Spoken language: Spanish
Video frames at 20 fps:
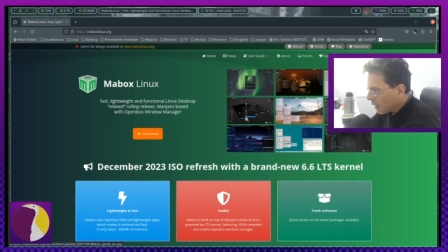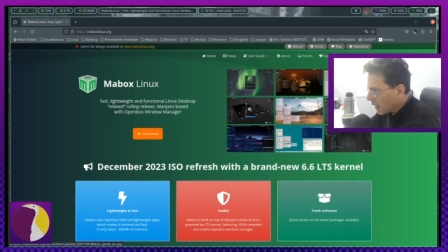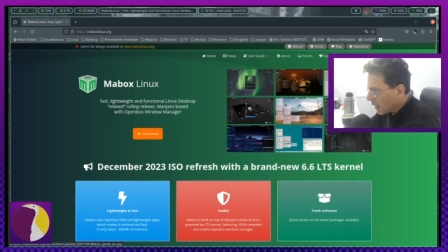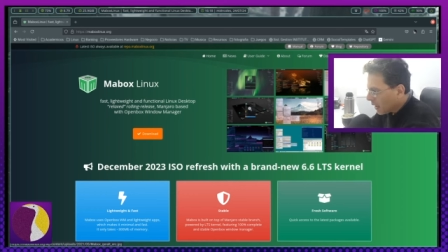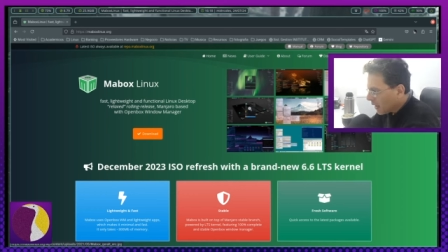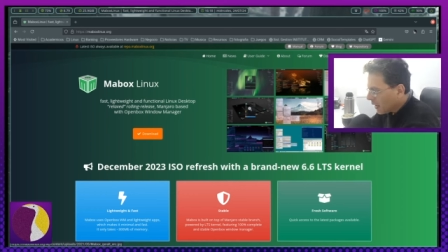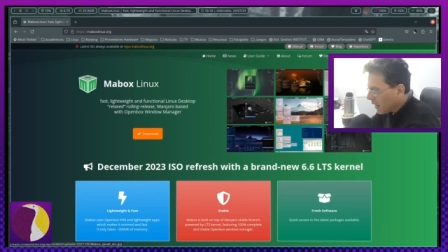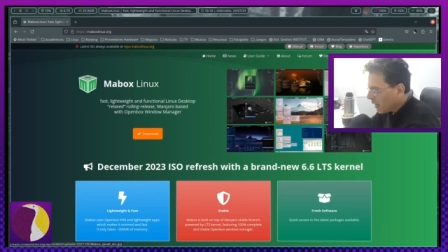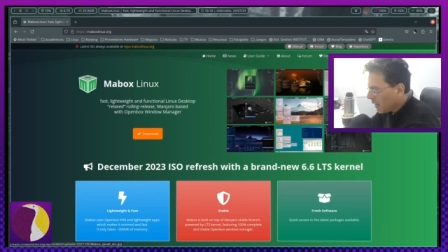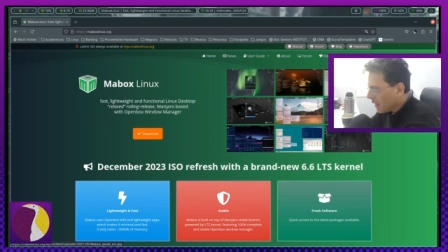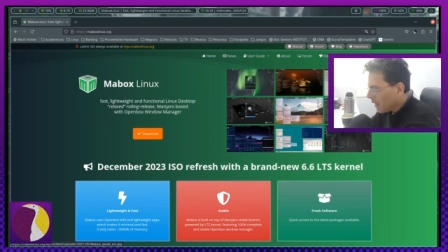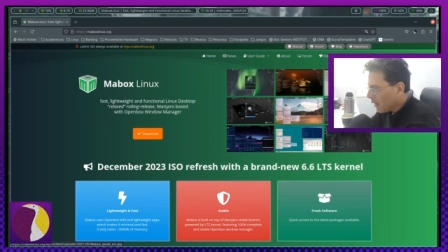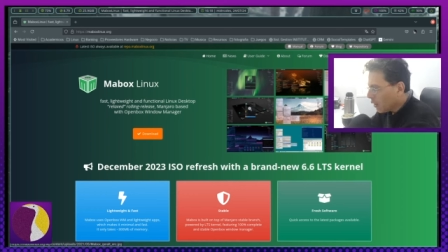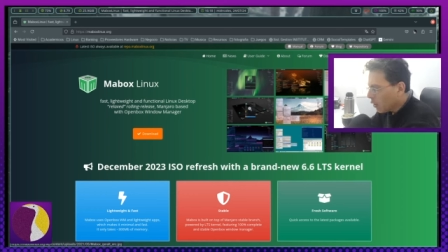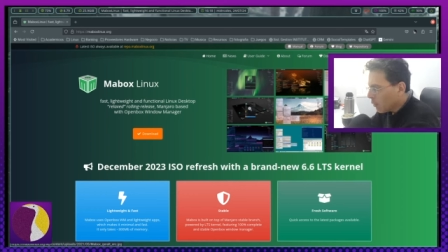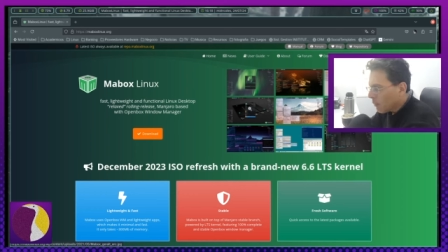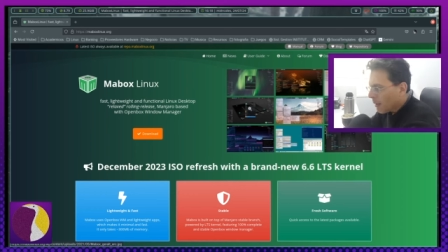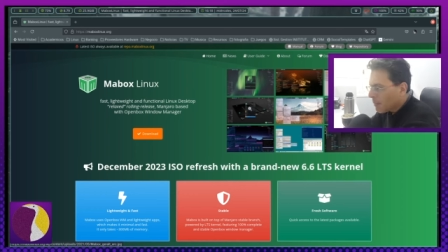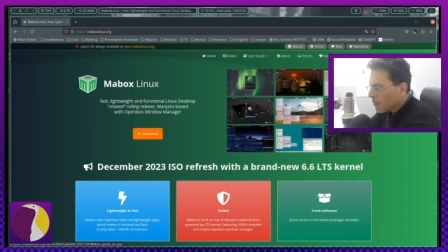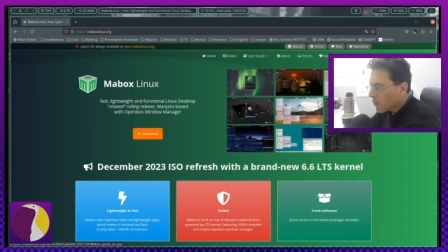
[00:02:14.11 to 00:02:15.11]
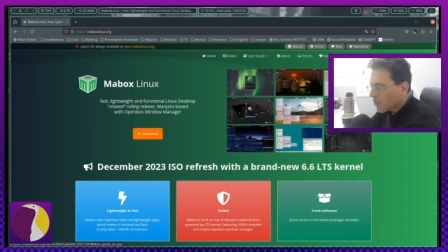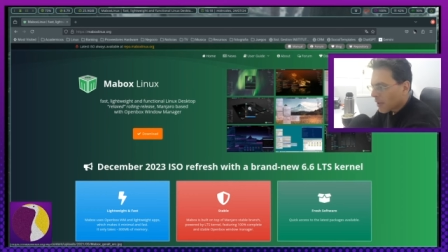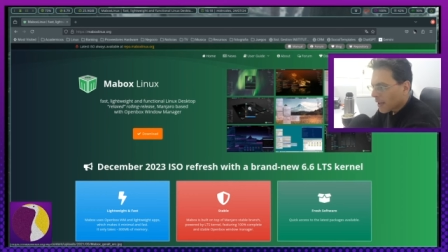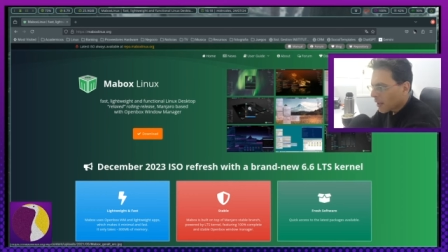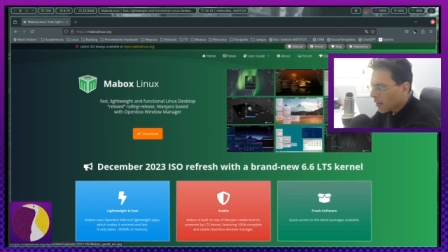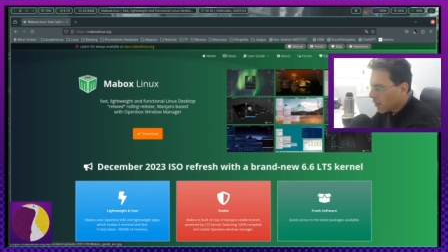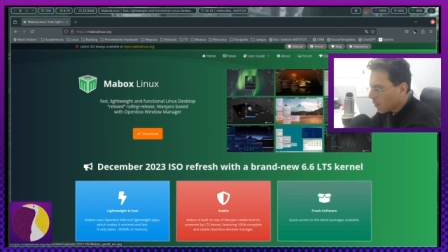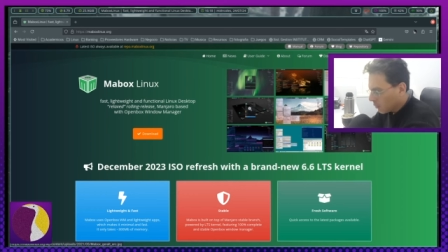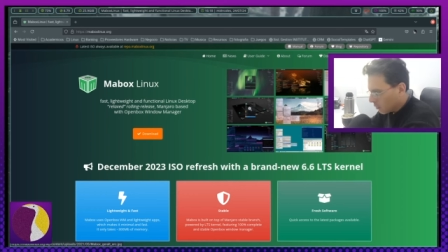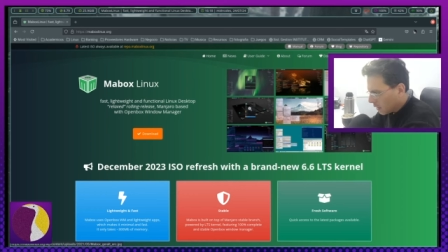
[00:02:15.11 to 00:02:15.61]
qué nos vamos a
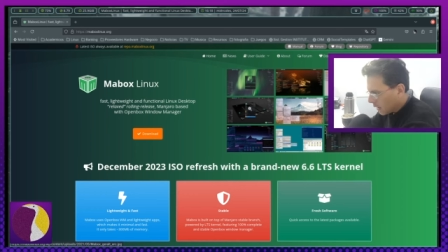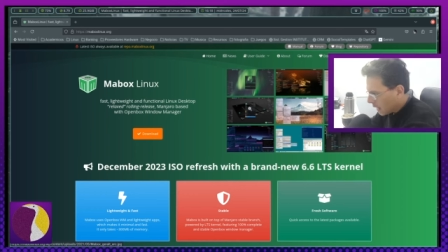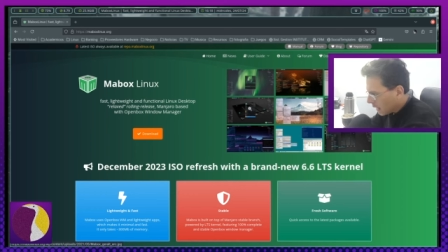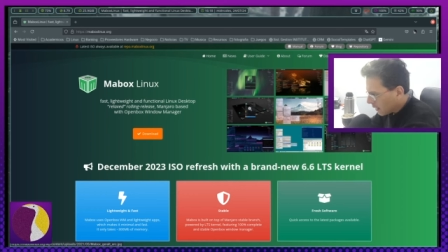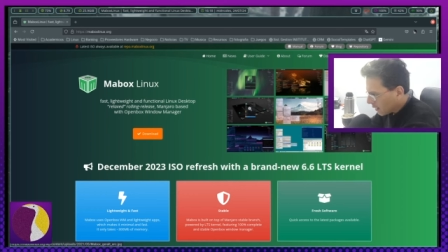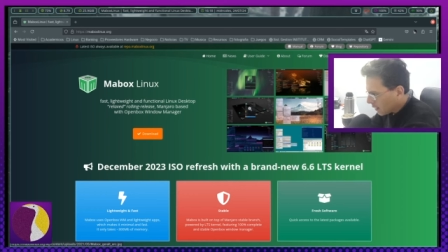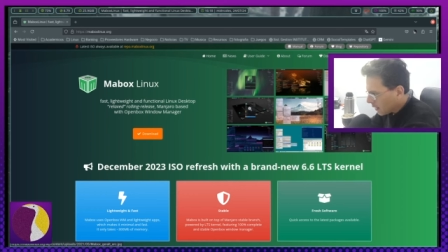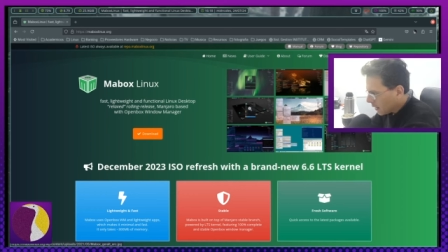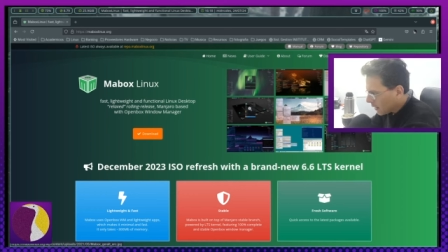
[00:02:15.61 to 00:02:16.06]
encontrar